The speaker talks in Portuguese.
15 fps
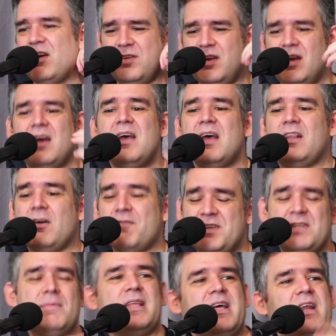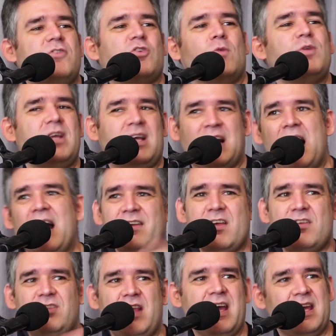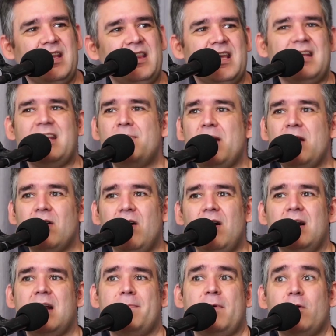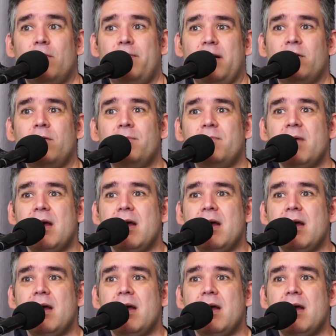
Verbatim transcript: acho que é, talvez a maneira de comunicar que a gente tenha que entender melhor, né? Para não, pra não,